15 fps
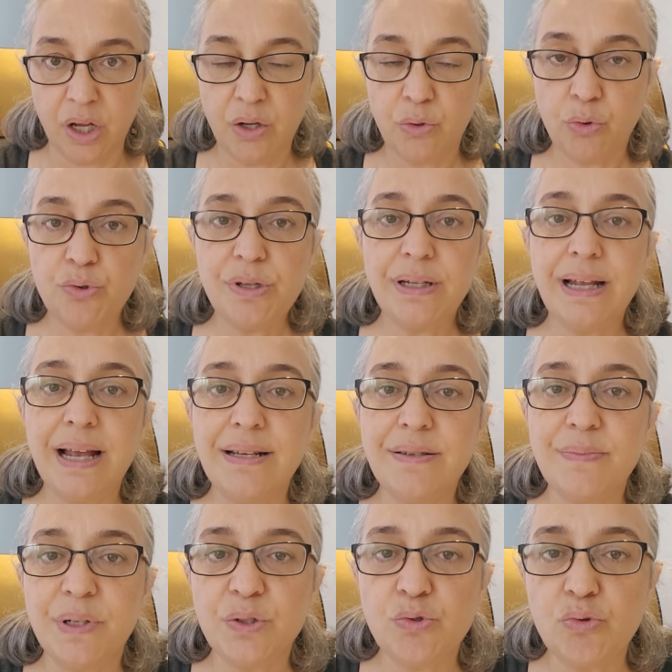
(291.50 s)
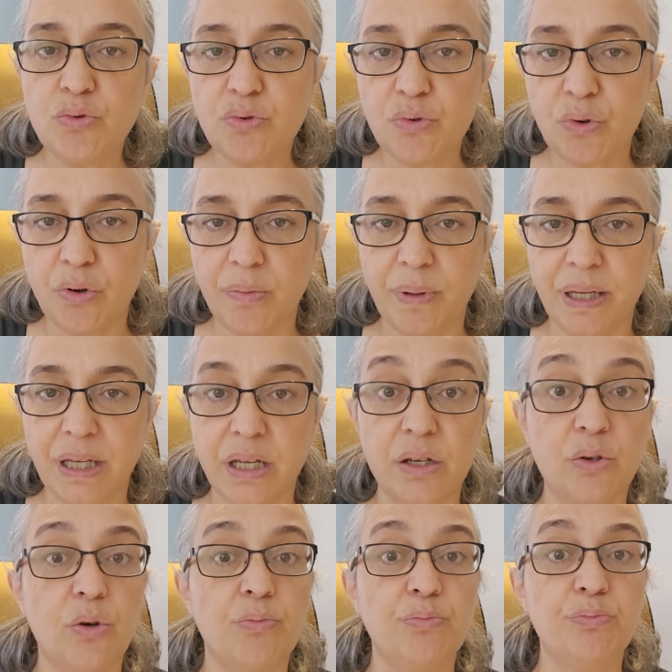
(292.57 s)
O yüzden her zaman şunu söylemek
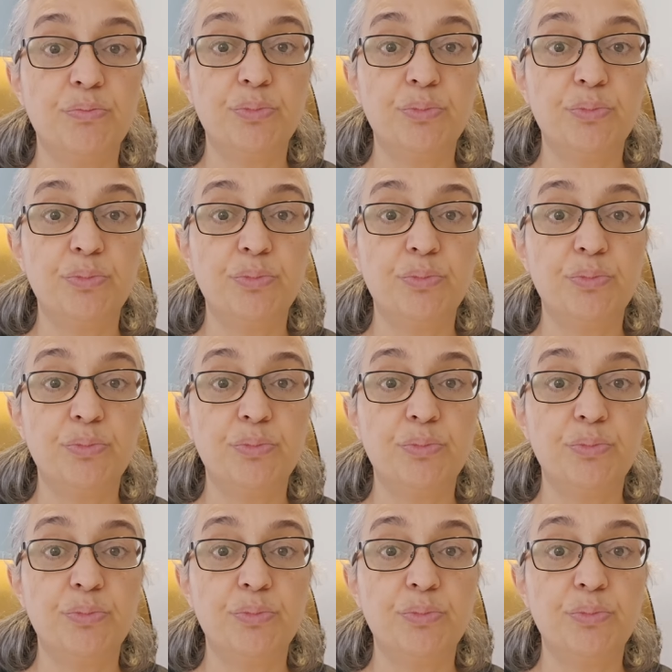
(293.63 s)
gerekiyor.